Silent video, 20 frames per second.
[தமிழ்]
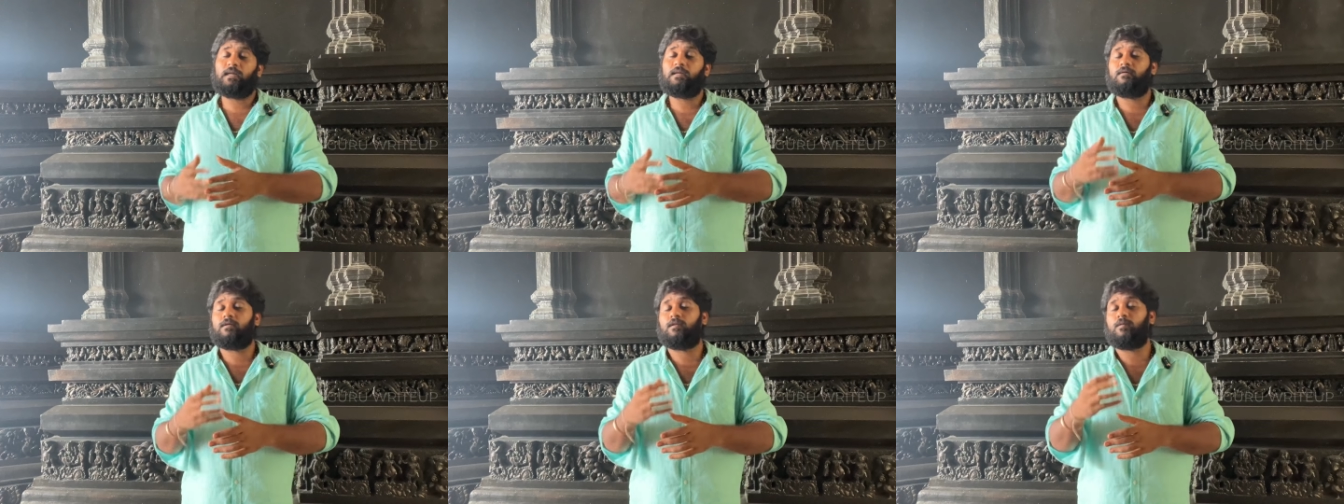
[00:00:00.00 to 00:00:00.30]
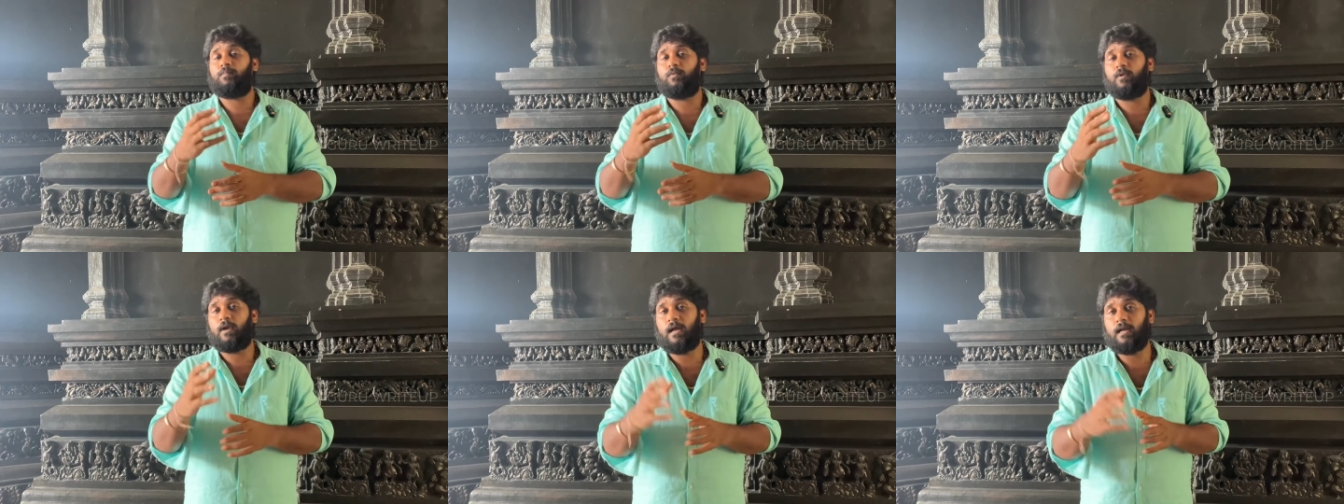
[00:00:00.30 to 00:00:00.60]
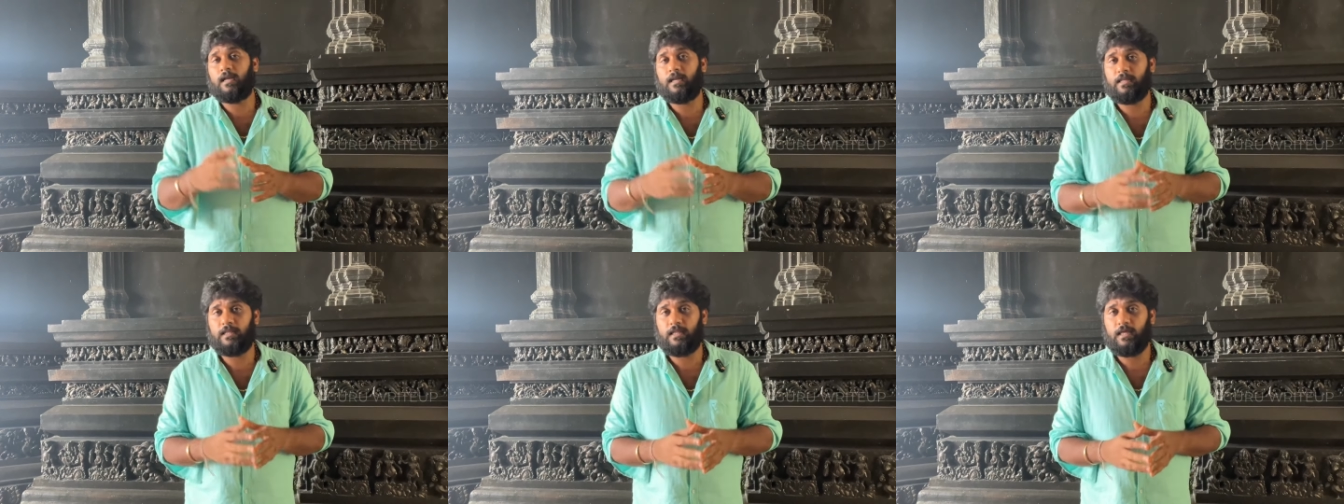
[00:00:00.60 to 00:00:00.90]
இது வந்து
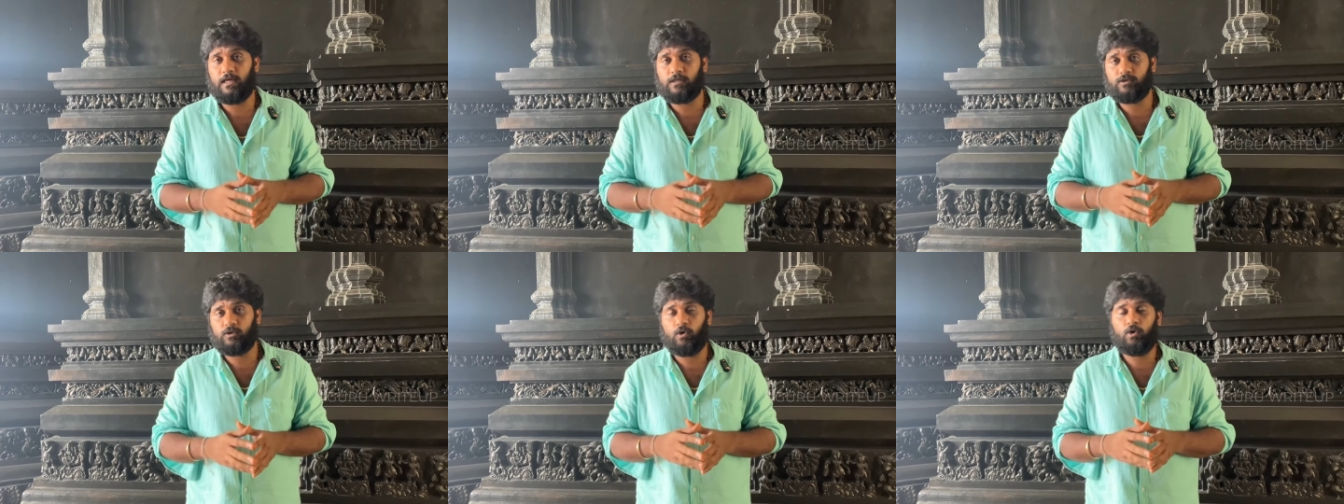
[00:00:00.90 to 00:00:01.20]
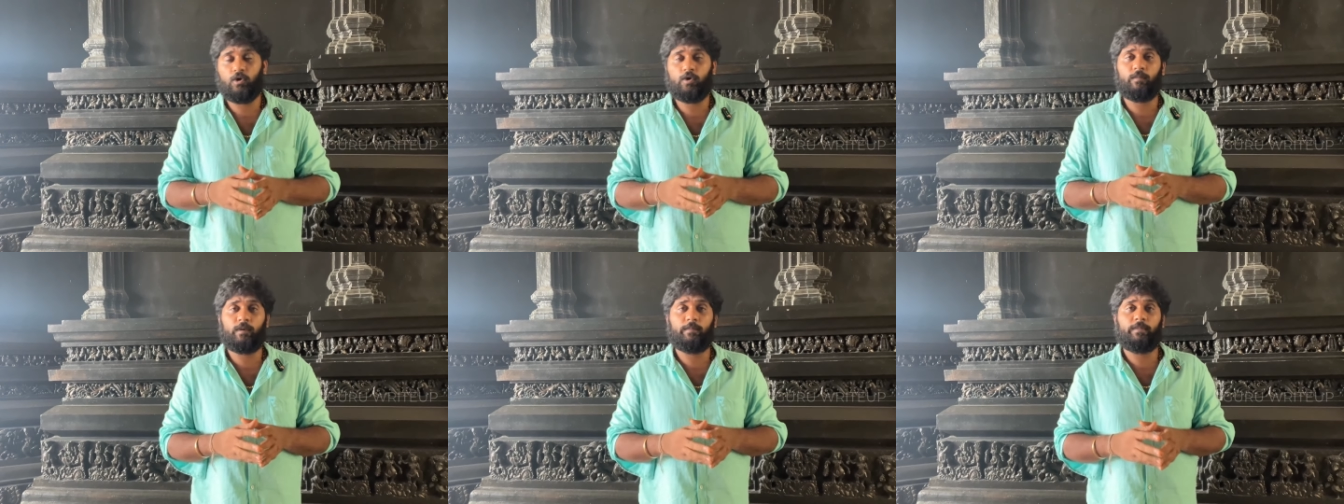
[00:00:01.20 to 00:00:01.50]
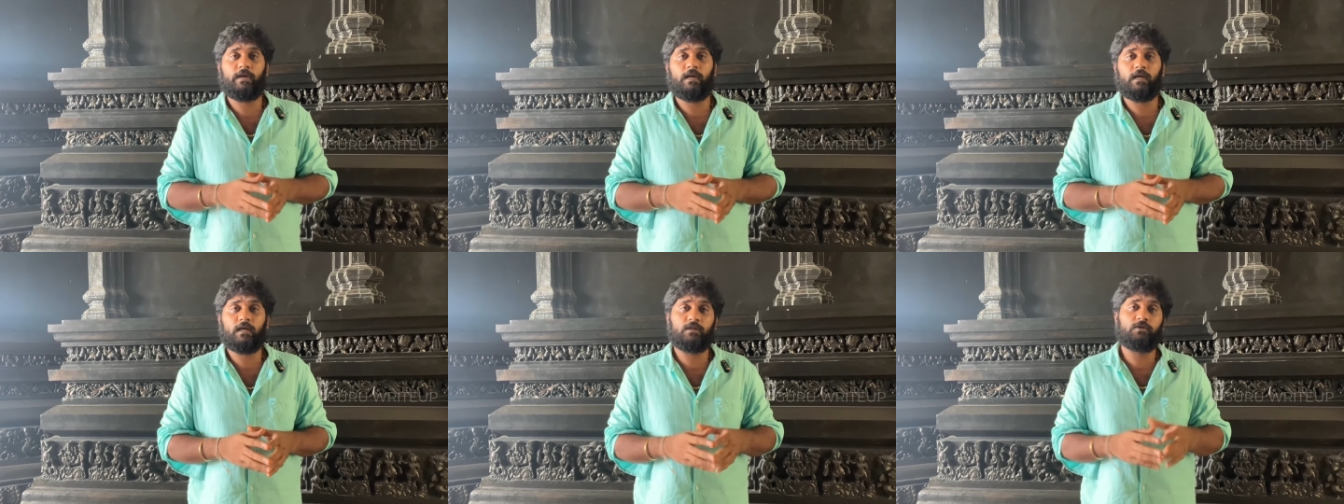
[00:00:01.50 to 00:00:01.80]
புராண ரீதியாக சொல்லணும்
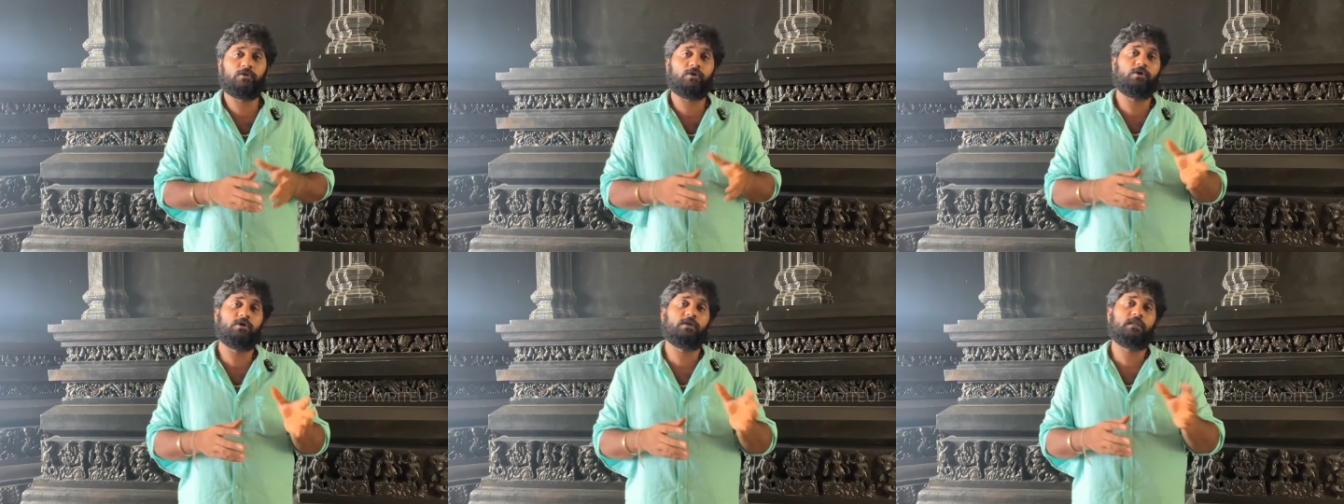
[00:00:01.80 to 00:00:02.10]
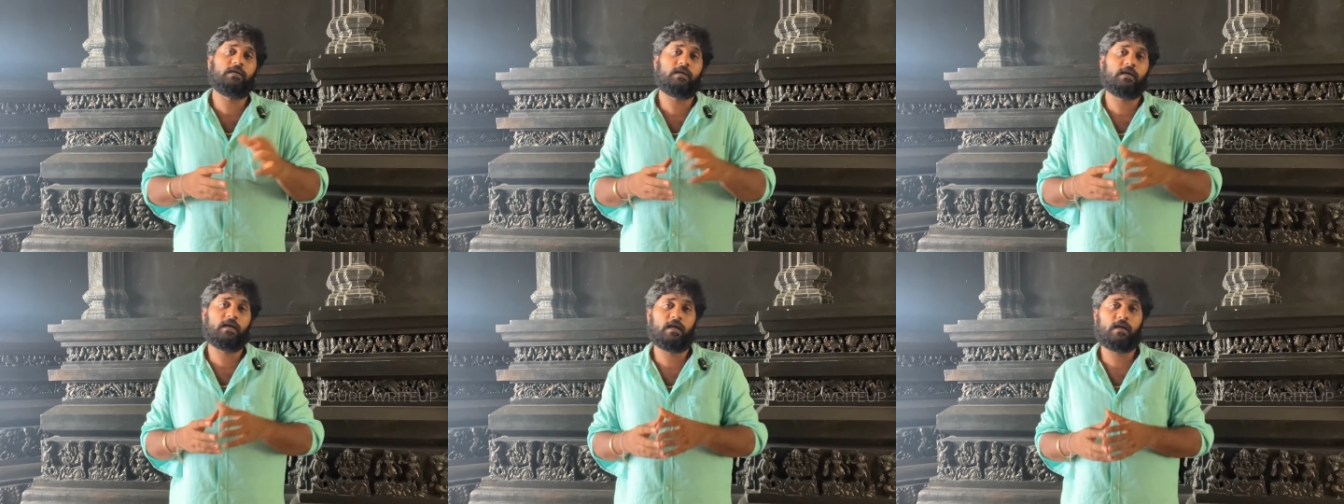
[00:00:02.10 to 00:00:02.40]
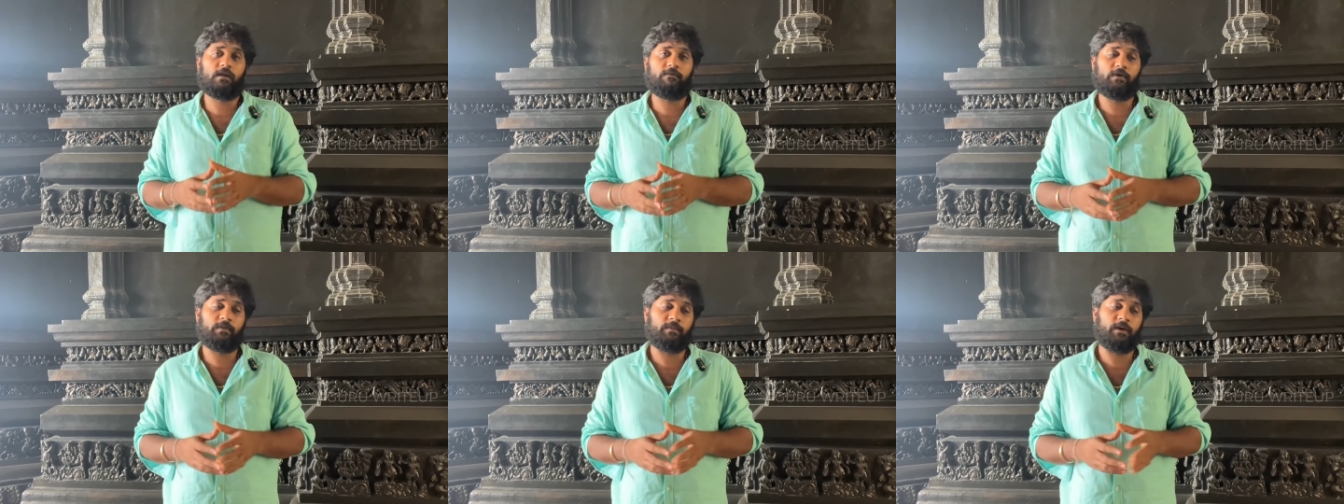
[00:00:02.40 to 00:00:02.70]
அப்படின்னா
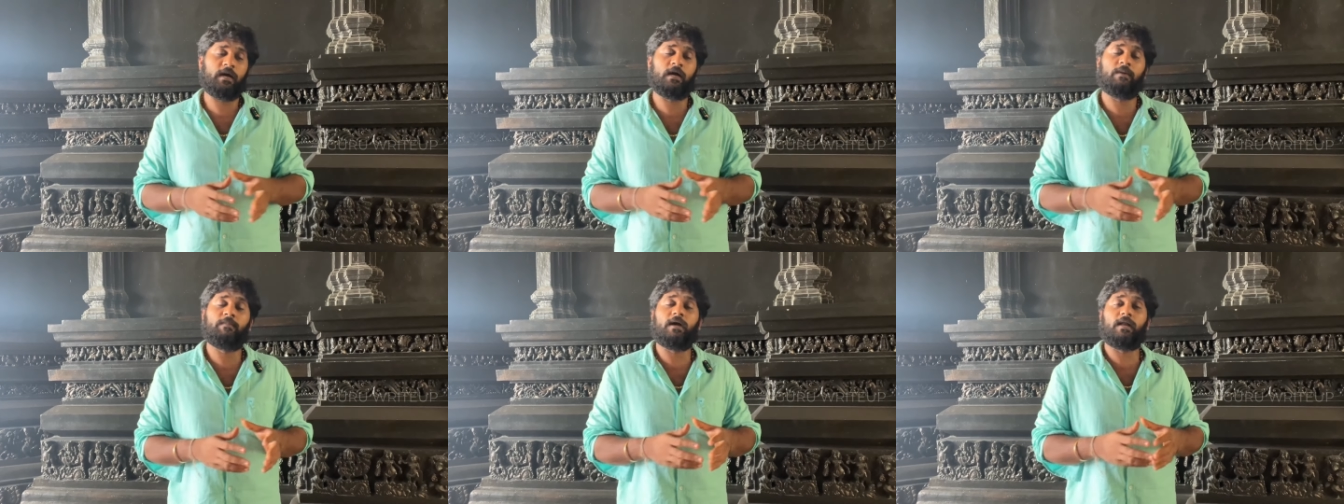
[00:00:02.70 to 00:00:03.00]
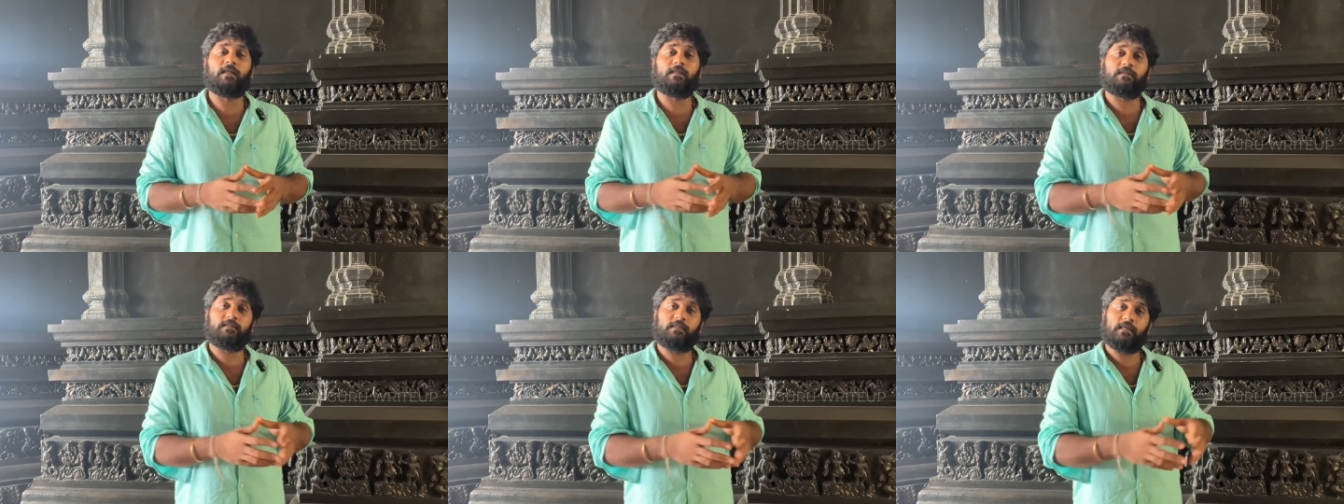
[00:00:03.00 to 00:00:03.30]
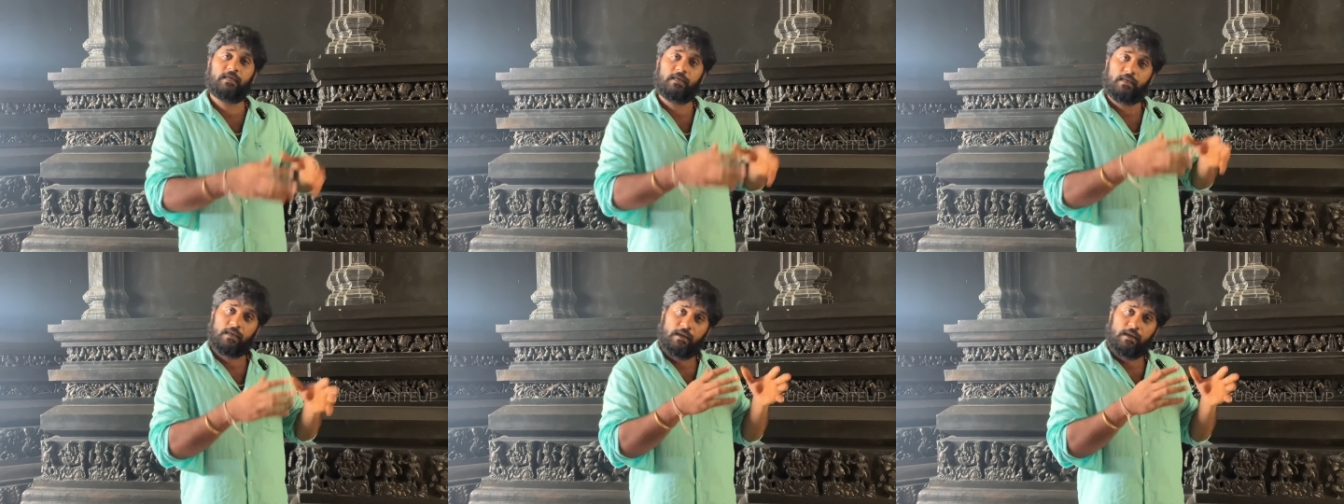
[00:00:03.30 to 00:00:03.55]
துரியோதனனானவர் மகாபாரதத்தை